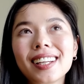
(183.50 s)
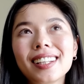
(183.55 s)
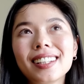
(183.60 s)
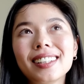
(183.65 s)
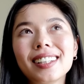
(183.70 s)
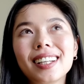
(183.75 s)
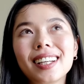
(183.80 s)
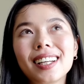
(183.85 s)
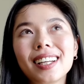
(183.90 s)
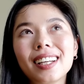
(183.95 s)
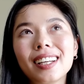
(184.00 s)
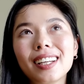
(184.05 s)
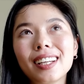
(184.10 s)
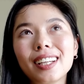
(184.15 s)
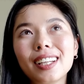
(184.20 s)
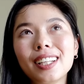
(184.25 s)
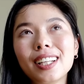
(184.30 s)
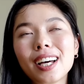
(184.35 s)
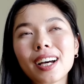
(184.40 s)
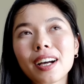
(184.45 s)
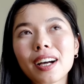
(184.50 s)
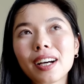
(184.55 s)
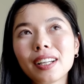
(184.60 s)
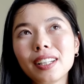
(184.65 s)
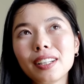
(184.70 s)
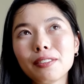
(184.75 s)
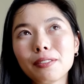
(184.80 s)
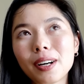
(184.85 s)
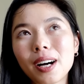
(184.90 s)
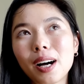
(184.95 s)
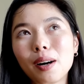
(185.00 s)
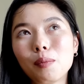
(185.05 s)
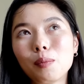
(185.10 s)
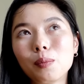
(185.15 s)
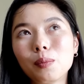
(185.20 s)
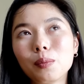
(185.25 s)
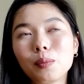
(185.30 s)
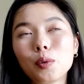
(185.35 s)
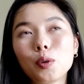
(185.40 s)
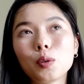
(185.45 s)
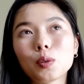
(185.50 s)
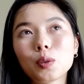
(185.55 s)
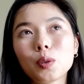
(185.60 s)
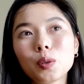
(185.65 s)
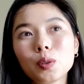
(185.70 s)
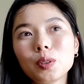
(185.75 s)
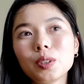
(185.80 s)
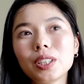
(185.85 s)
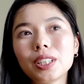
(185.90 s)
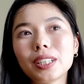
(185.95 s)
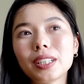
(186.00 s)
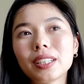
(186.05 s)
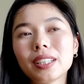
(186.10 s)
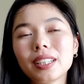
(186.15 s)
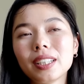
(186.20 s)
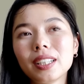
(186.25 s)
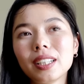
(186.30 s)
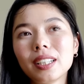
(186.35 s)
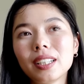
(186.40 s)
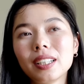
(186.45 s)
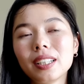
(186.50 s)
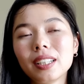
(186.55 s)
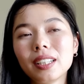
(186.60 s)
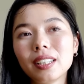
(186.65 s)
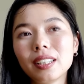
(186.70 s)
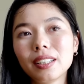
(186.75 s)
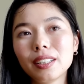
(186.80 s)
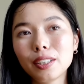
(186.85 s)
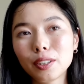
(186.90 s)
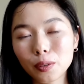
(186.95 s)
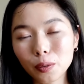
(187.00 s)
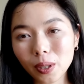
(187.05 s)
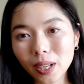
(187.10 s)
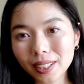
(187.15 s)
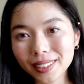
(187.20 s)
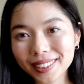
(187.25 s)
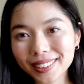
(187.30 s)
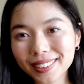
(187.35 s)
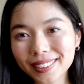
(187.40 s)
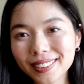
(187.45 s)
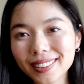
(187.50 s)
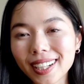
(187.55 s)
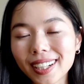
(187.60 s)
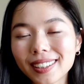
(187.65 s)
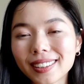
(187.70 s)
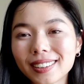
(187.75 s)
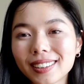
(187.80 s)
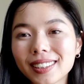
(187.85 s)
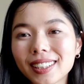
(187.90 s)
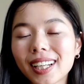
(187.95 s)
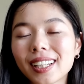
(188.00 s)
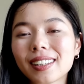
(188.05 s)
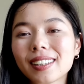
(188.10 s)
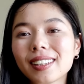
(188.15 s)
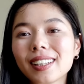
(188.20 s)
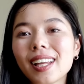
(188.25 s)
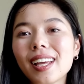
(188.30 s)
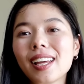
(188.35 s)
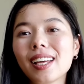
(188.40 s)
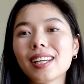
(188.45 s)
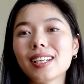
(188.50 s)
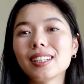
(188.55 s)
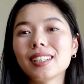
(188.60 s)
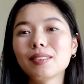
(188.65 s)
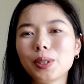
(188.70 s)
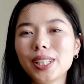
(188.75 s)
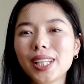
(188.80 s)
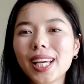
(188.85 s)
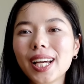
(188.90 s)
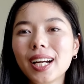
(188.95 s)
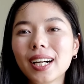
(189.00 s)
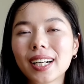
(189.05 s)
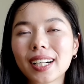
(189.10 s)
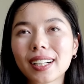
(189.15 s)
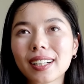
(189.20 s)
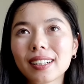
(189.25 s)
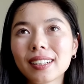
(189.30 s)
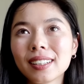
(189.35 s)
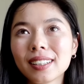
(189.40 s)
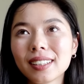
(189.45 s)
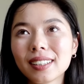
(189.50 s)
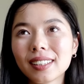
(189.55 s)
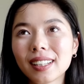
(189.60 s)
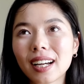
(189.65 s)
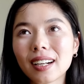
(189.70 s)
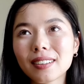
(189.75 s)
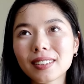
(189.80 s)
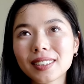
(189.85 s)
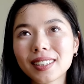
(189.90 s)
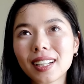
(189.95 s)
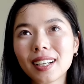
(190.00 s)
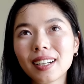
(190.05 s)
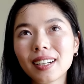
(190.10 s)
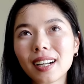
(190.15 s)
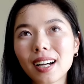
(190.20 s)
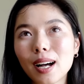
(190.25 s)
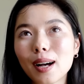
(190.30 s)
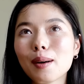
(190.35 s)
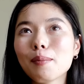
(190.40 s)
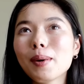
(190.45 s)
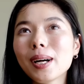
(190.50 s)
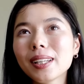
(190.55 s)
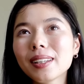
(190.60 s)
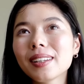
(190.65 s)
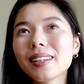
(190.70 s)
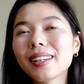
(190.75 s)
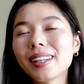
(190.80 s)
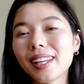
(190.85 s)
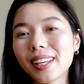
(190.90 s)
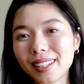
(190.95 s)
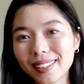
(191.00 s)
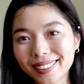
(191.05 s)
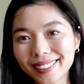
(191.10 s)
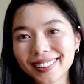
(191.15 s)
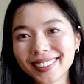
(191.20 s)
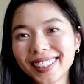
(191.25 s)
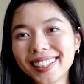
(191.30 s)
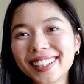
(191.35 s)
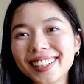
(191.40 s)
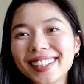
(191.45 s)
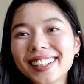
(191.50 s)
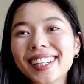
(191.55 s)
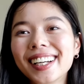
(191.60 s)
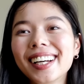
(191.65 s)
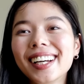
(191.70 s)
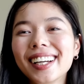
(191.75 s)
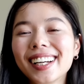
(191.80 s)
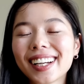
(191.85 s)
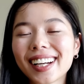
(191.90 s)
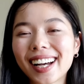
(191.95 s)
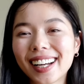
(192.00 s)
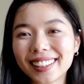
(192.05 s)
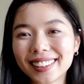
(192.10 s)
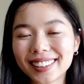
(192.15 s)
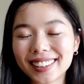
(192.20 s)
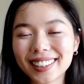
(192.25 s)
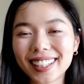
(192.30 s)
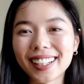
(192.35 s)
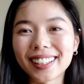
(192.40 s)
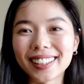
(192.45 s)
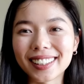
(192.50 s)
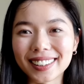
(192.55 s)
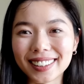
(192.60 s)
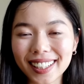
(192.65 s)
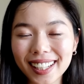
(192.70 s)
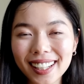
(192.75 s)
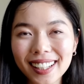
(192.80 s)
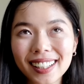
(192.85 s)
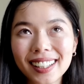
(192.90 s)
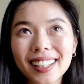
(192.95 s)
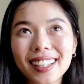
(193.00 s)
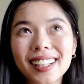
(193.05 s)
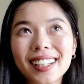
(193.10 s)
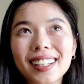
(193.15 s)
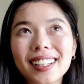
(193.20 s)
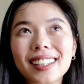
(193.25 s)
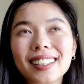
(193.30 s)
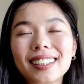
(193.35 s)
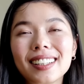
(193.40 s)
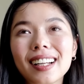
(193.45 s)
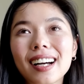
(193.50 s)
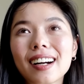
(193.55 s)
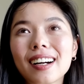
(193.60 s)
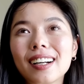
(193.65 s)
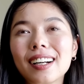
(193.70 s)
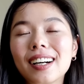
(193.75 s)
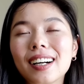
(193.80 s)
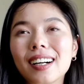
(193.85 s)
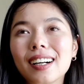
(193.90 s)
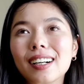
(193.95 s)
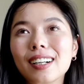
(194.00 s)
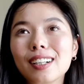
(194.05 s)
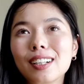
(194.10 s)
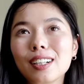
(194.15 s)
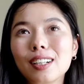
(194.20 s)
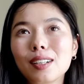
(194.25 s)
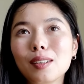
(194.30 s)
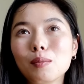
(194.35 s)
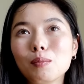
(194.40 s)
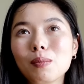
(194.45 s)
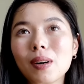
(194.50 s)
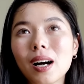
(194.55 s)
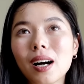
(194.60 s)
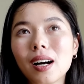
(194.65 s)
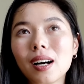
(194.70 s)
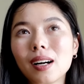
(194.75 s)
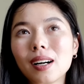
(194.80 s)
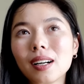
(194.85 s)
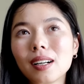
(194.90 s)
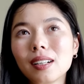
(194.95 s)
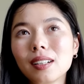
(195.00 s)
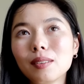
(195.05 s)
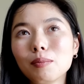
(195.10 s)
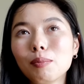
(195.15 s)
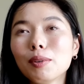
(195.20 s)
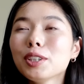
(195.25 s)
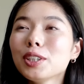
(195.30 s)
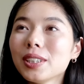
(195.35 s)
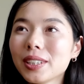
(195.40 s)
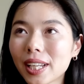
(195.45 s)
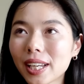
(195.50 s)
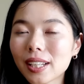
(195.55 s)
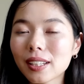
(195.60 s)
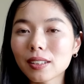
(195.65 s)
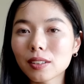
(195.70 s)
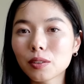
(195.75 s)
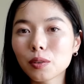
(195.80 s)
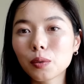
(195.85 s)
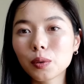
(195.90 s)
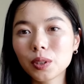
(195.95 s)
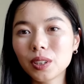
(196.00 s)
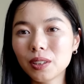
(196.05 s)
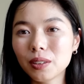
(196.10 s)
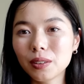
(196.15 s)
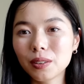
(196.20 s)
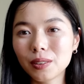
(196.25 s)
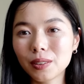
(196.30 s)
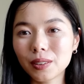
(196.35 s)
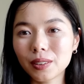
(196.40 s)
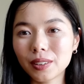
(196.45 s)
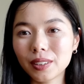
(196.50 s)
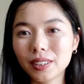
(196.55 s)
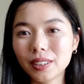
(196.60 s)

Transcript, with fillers: で、田舎ではもう特に人が少なくなって家がたくさん余っている感じなんですね。だからもしね、そういう